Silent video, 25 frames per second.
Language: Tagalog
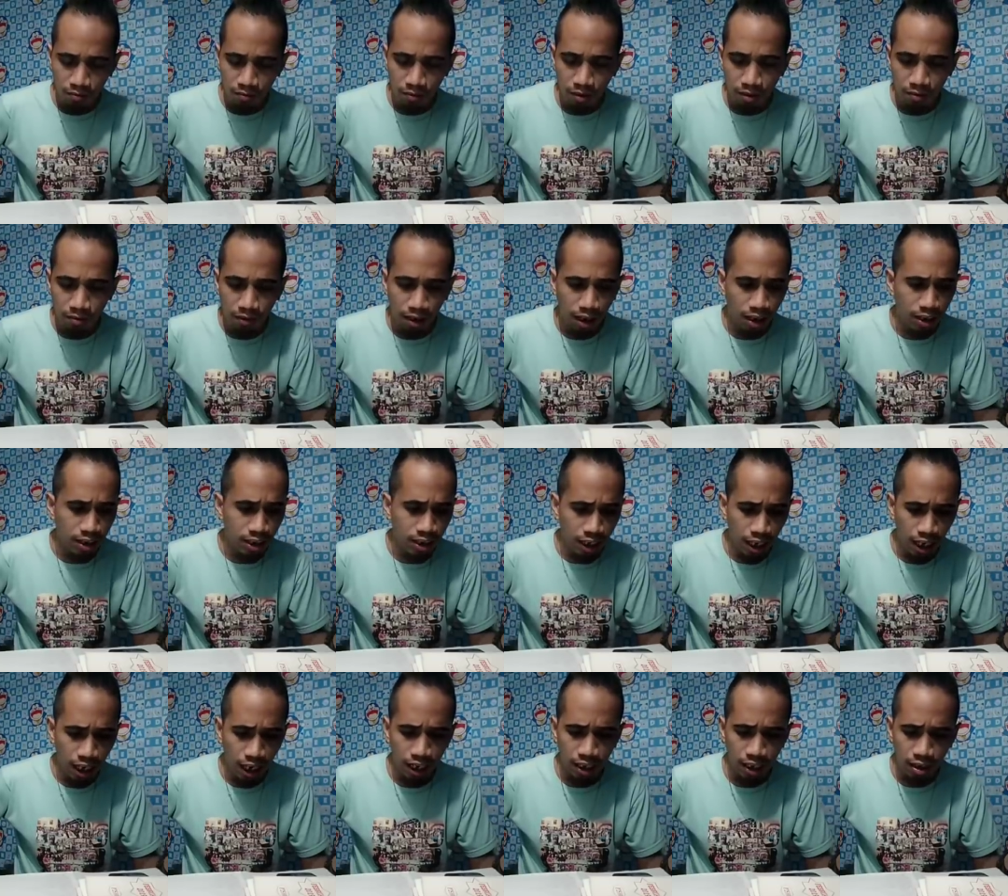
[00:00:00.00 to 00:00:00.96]
May mga
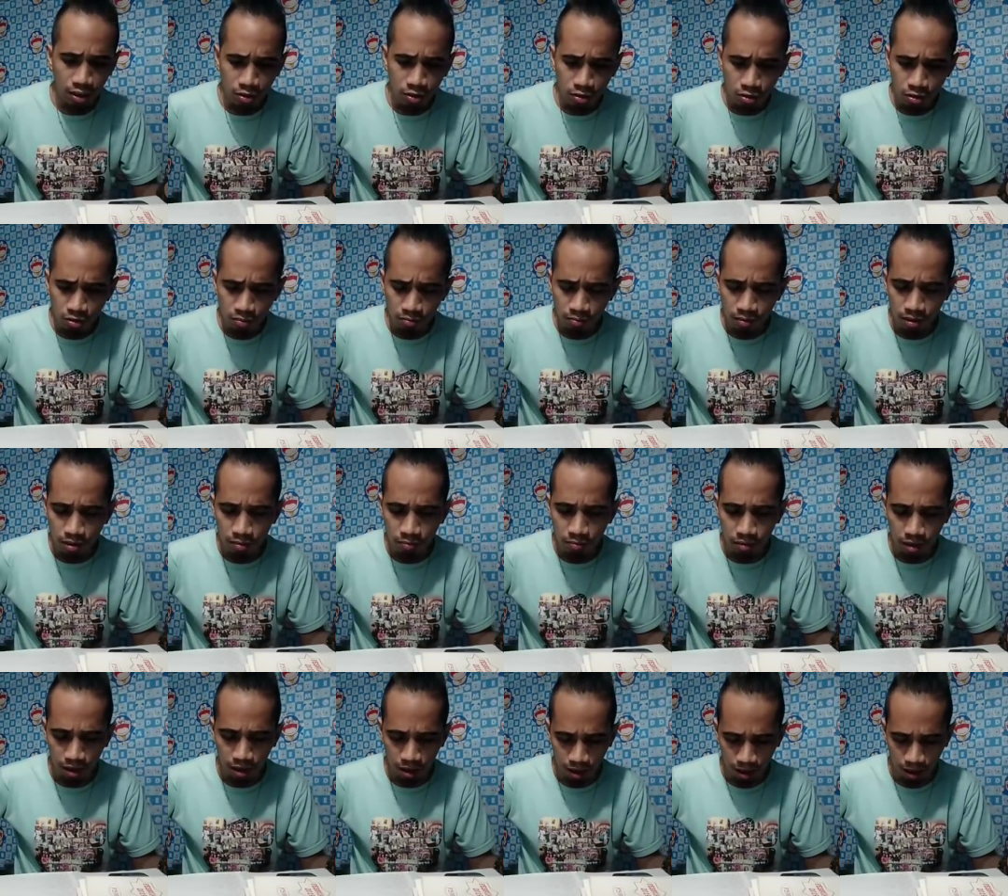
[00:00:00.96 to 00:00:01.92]
Dehado, may
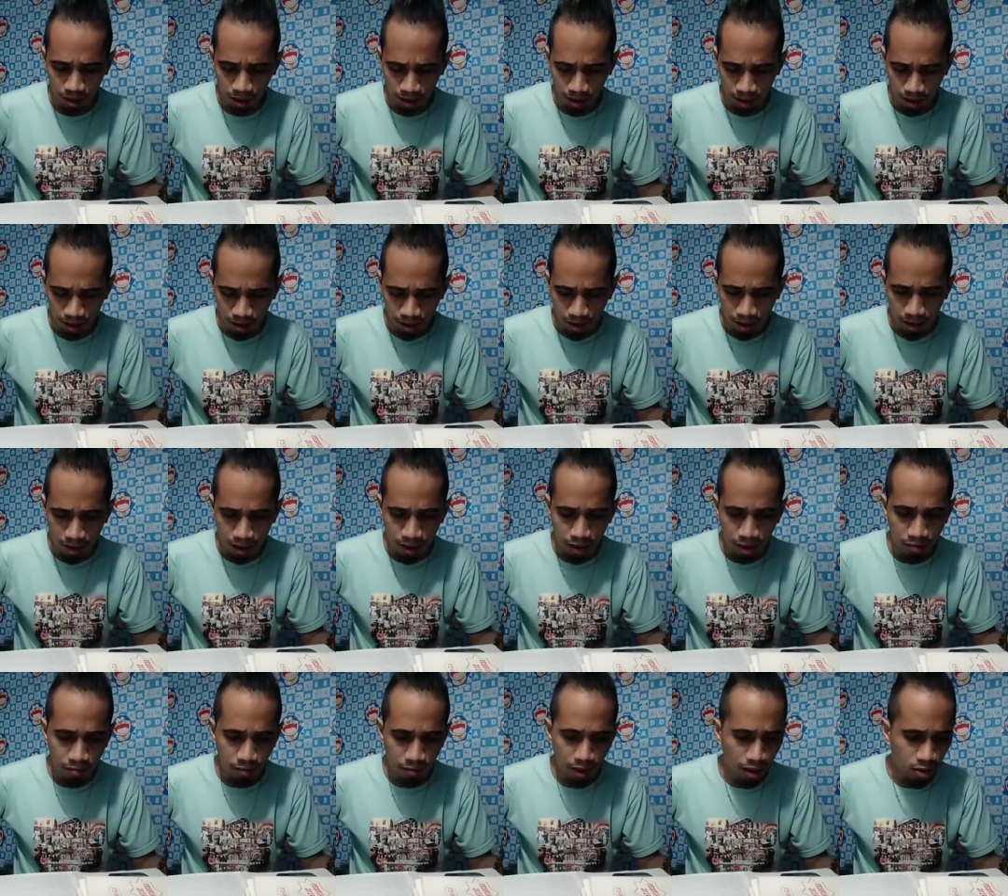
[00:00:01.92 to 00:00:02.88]
mga
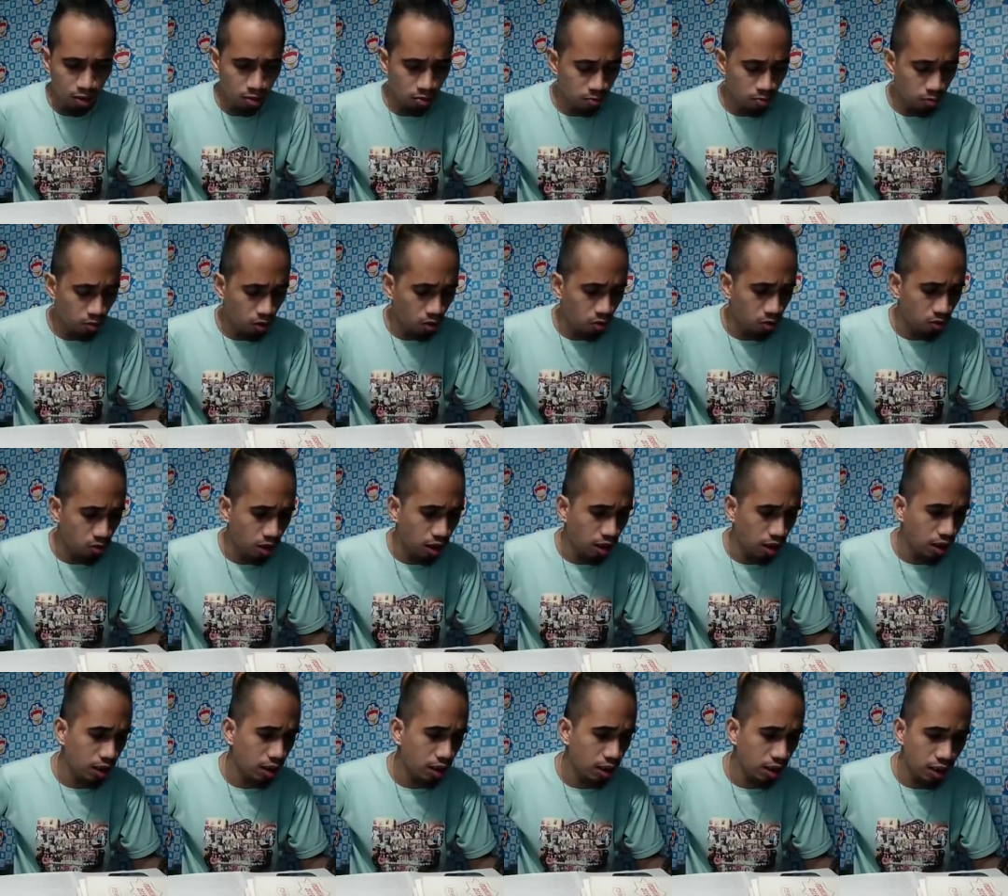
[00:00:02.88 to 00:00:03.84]
Yamato po ako
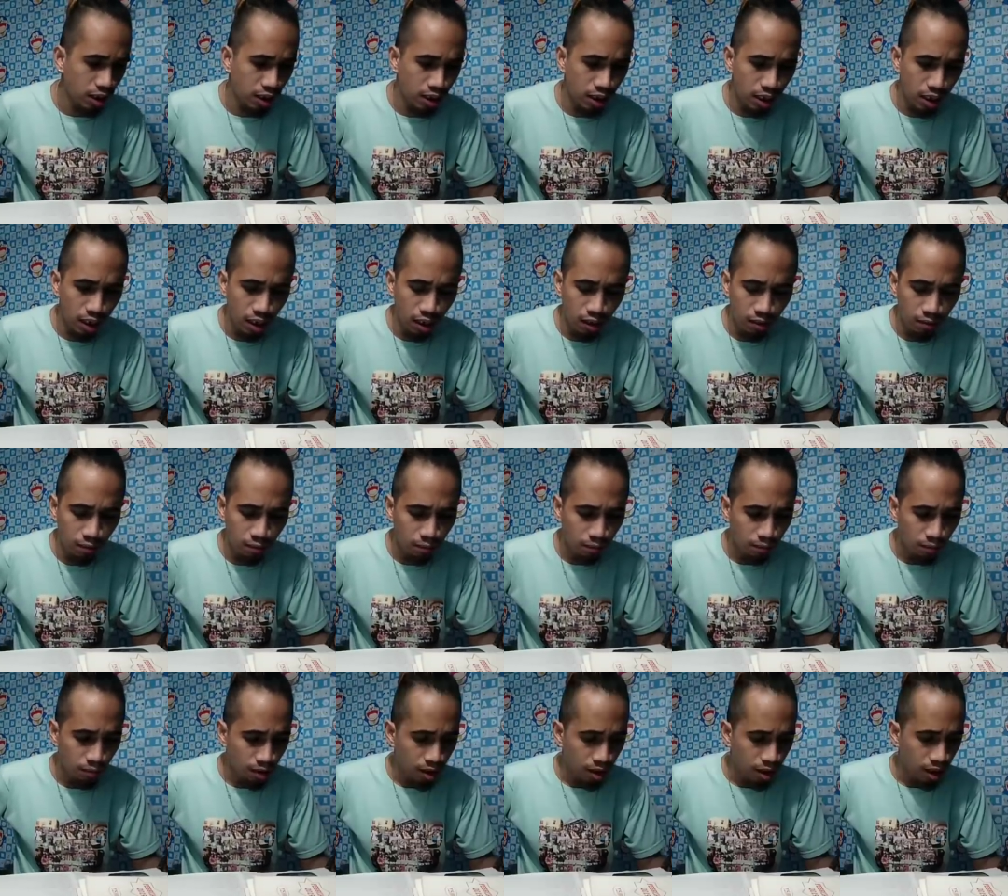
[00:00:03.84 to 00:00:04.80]
nakikita.
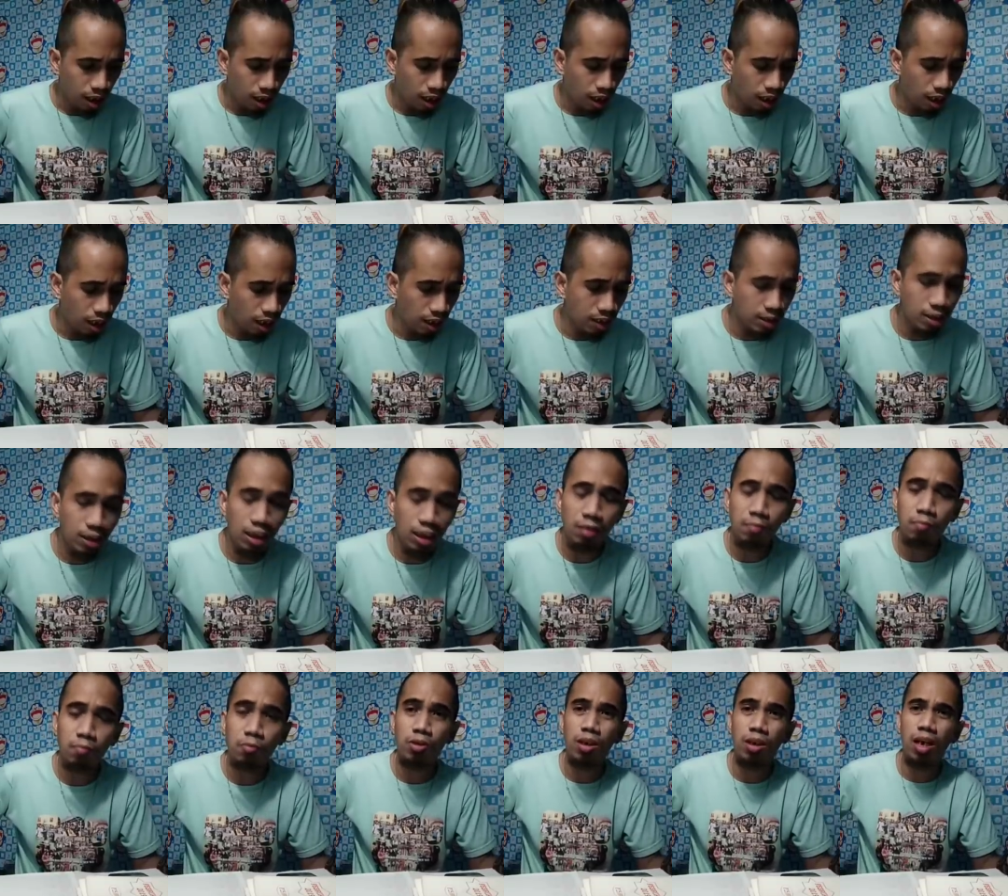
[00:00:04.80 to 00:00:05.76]
Uh, ang
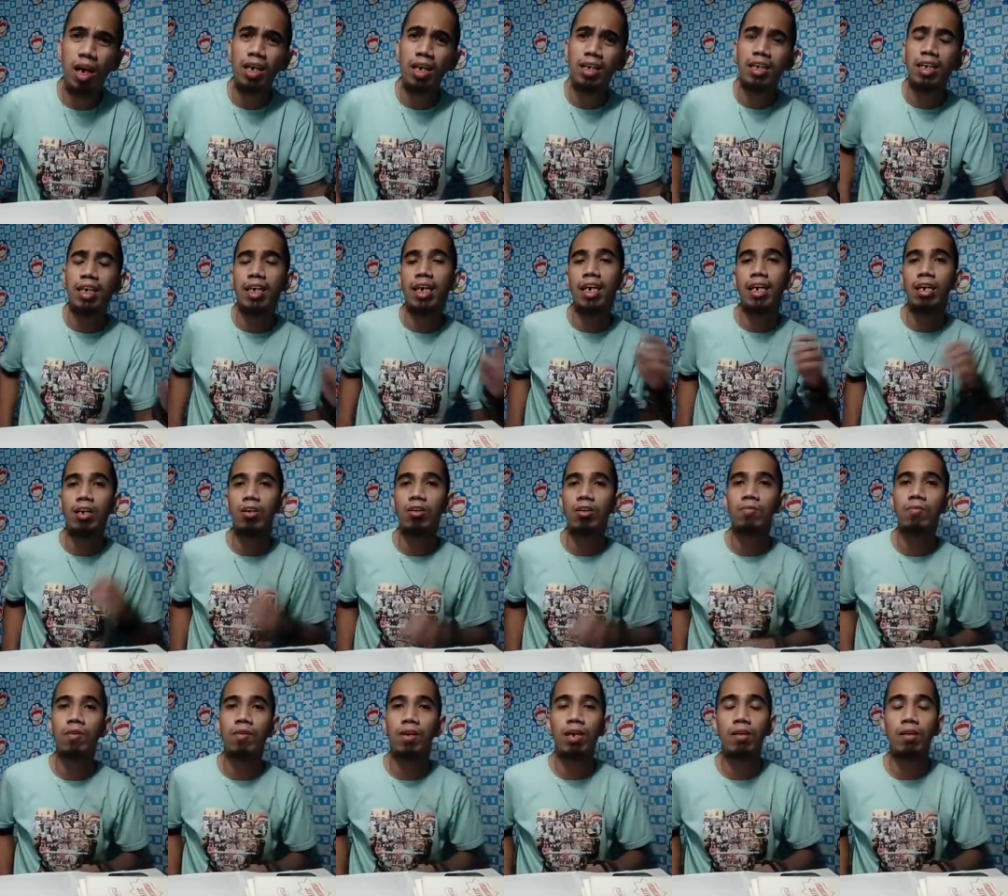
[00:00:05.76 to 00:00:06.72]
start po ng ating
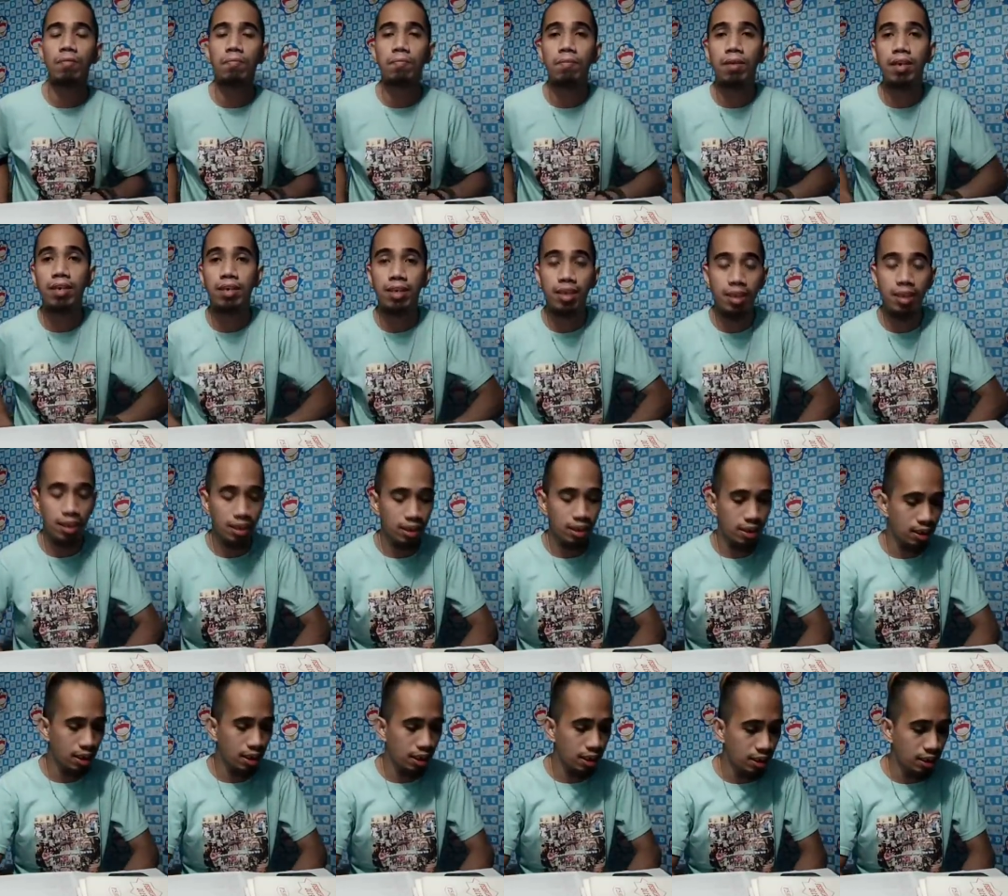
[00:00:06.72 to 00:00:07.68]
carryover ng pick 6
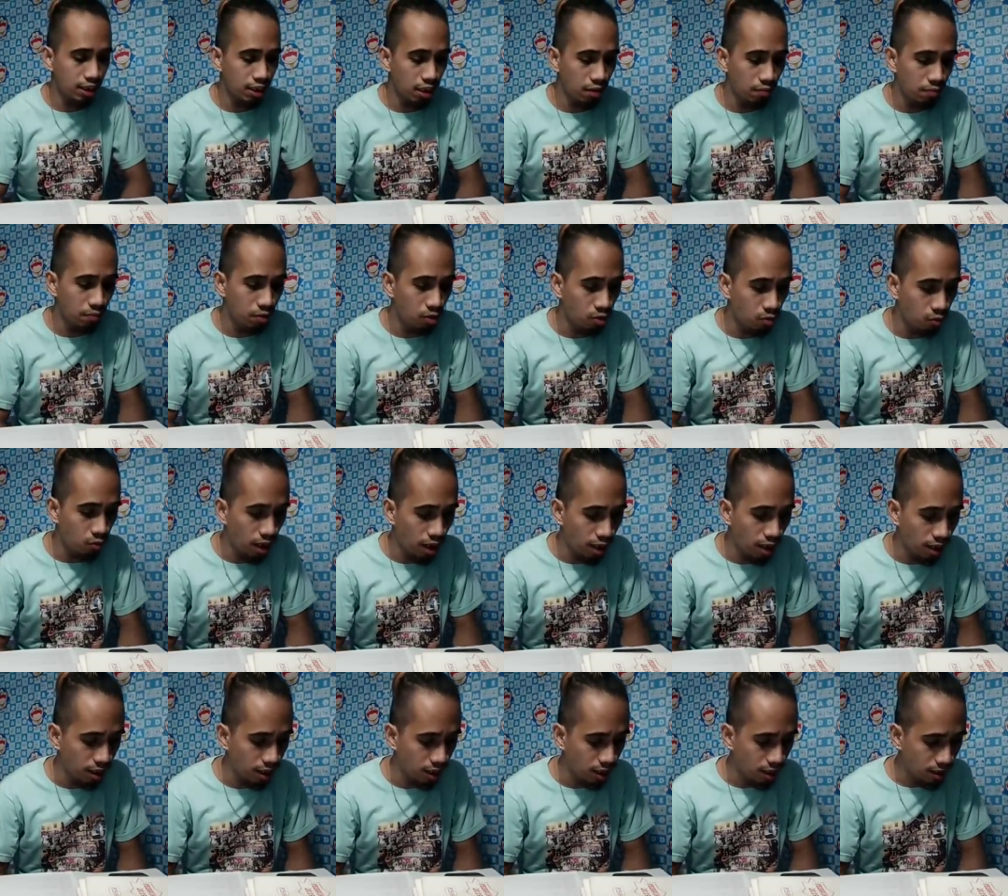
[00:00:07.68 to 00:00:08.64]
is race number
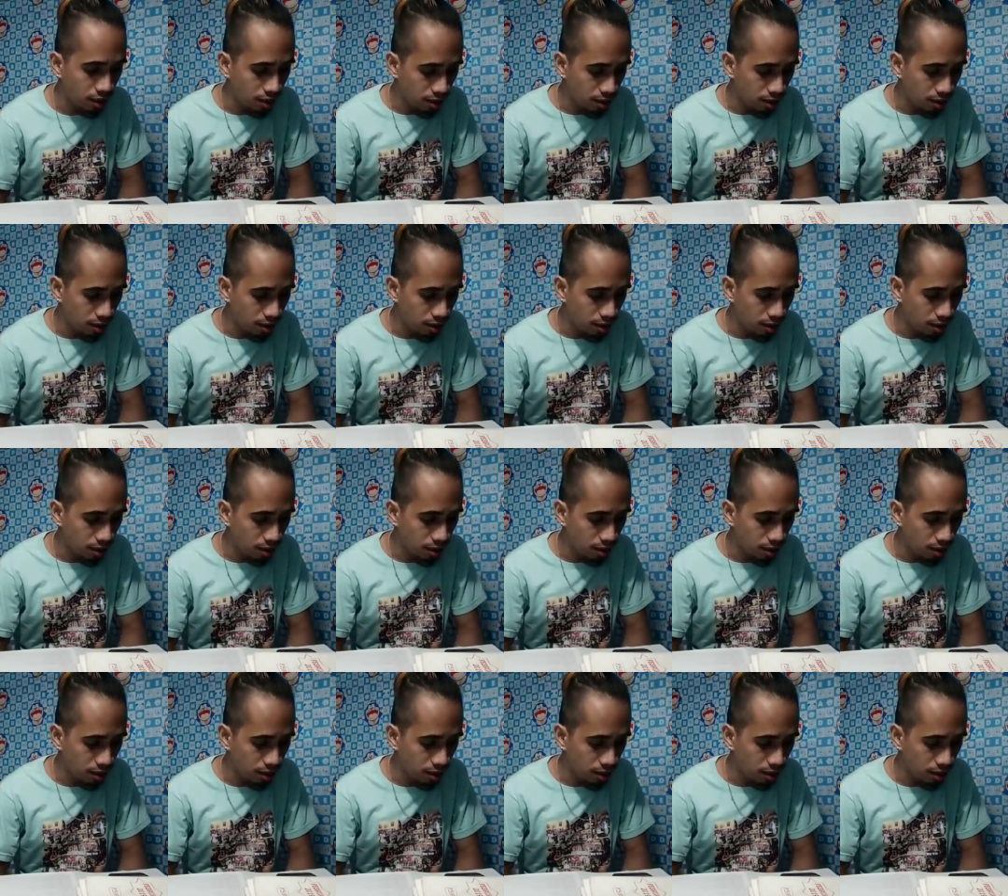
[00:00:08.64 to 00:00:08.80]
1.